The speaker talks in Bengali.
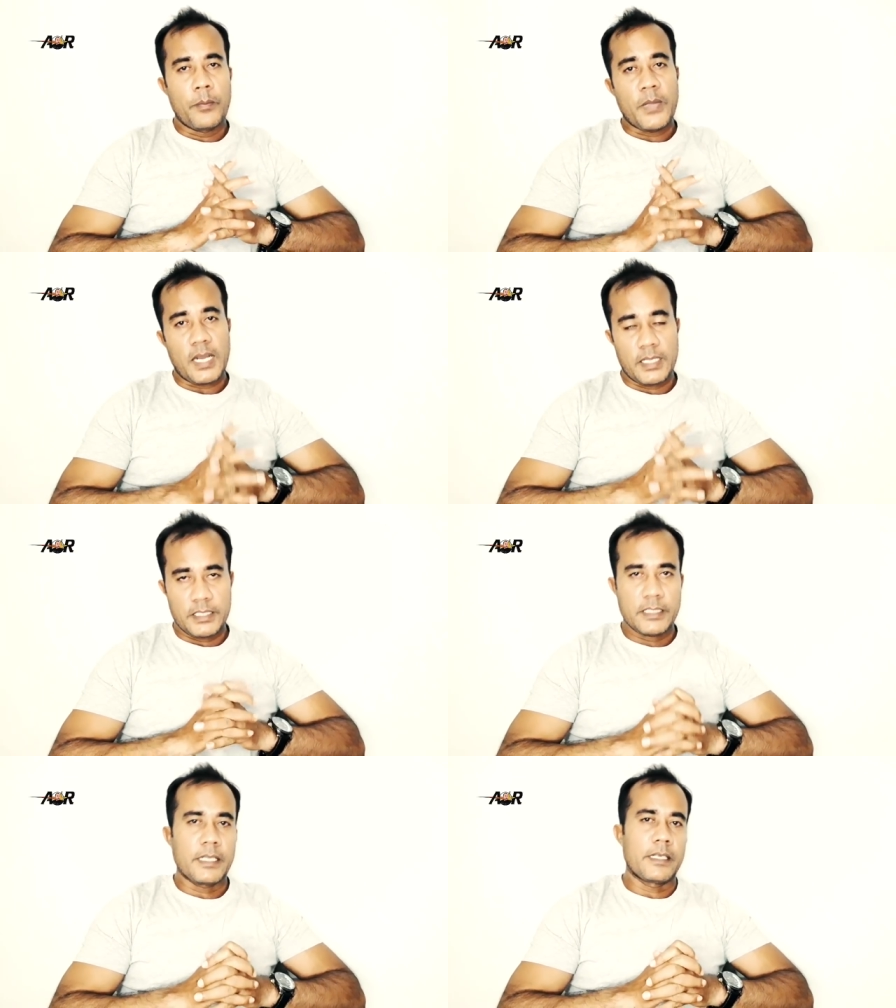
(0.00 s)

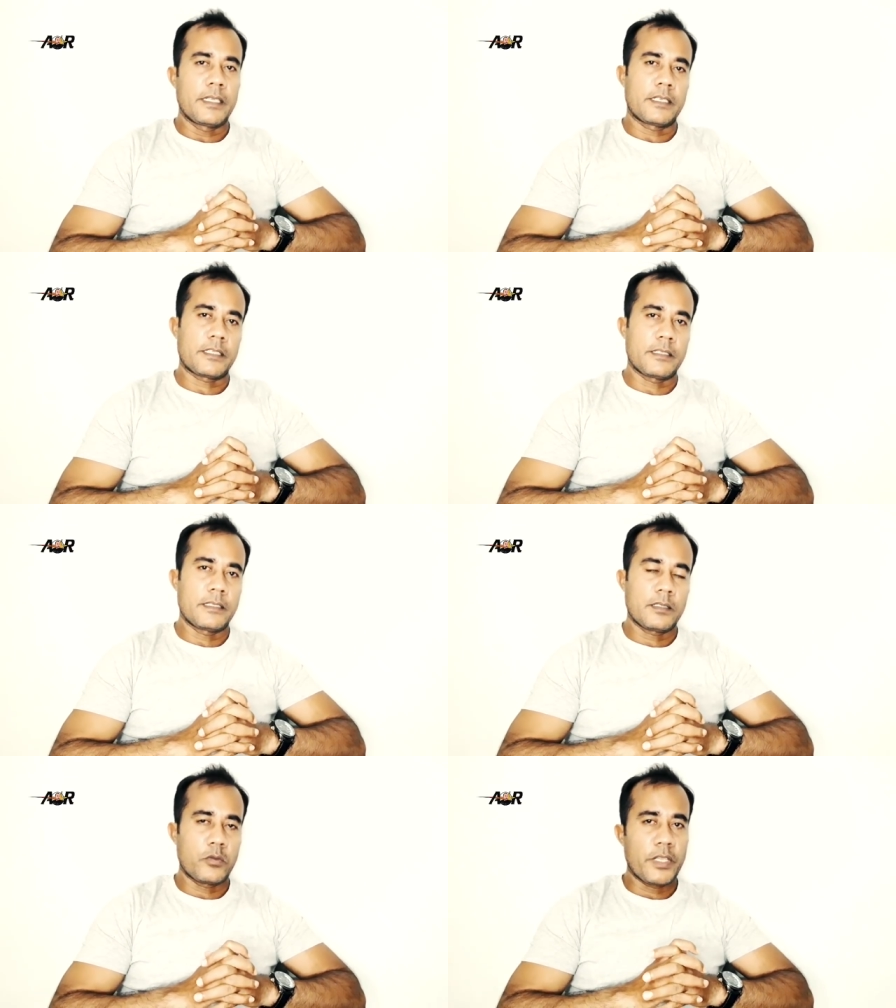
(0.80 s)
বাংলাদেশ থেকে নিয়ে আসছেন
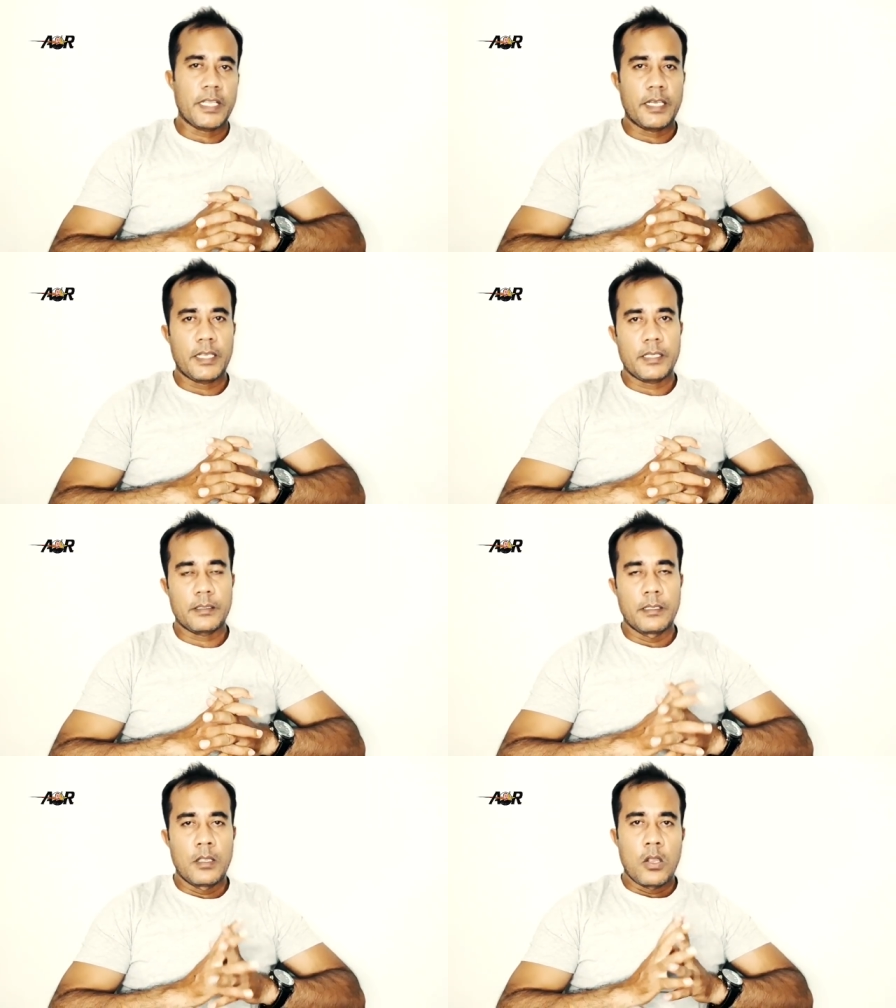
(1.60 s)
তো এখানে
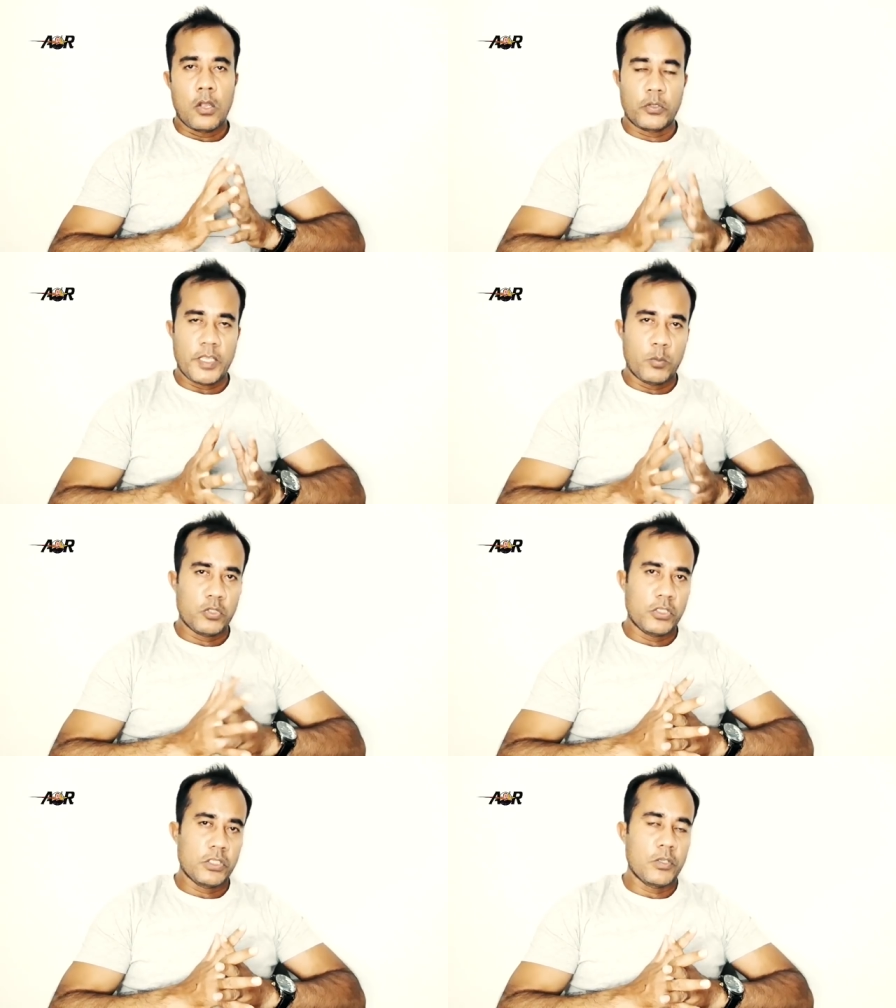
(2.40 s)
হয়তো এক
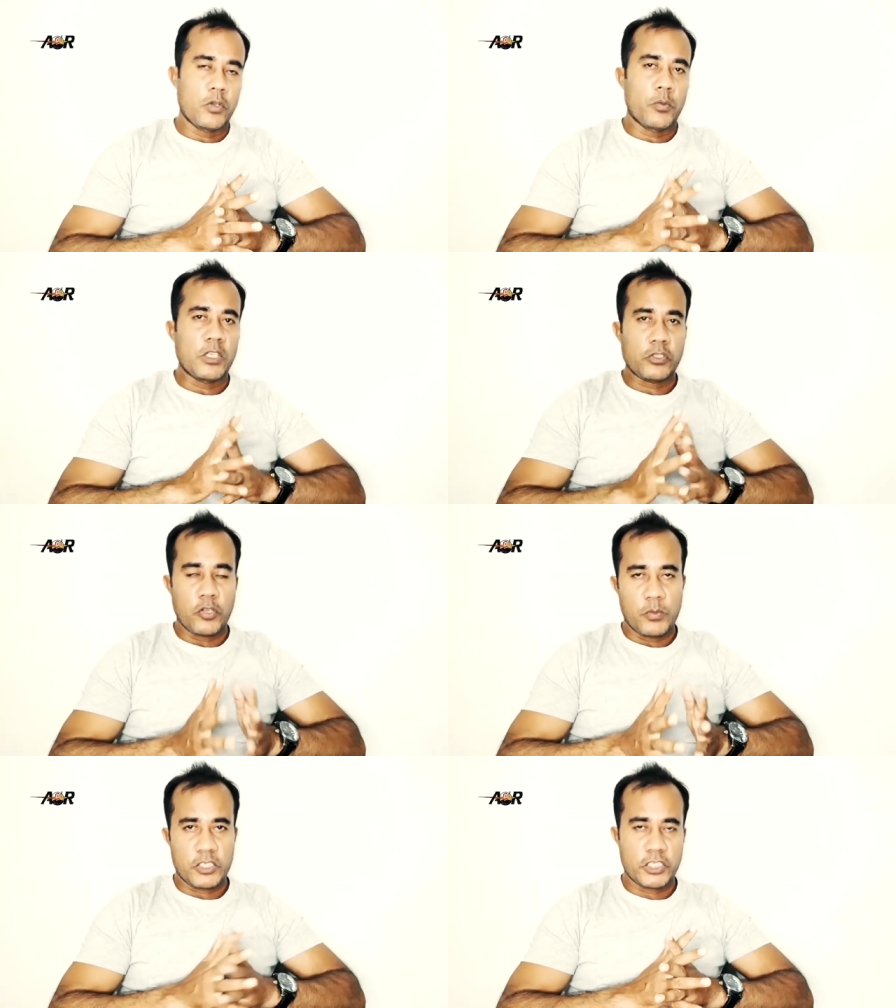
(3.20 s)
বছর ছিল বা
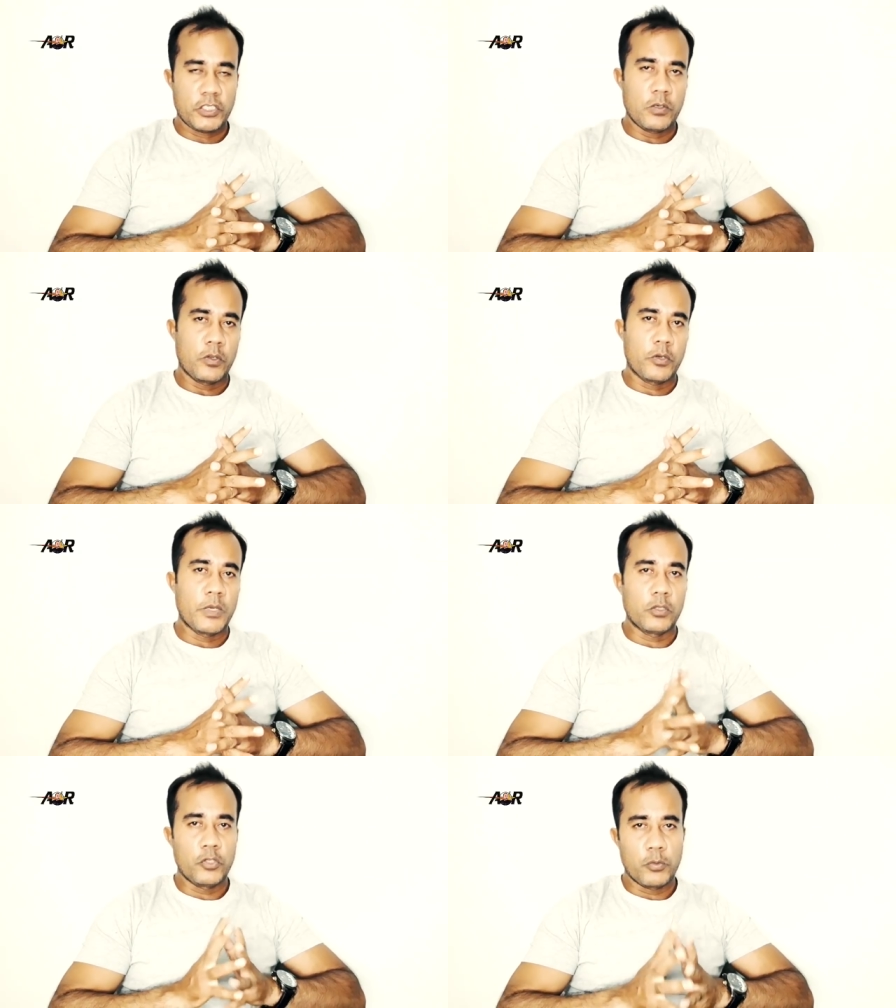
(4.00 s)
ছয় মাস ছিল
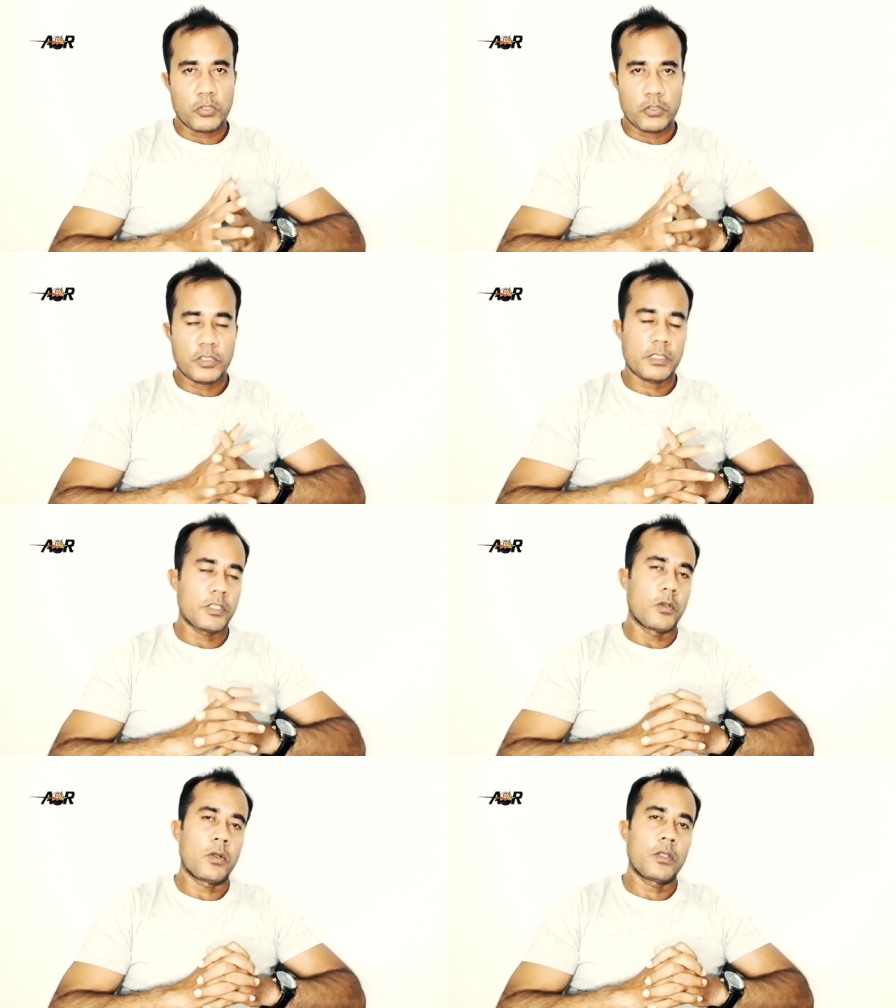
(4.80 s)
বা দুই বছর ছিল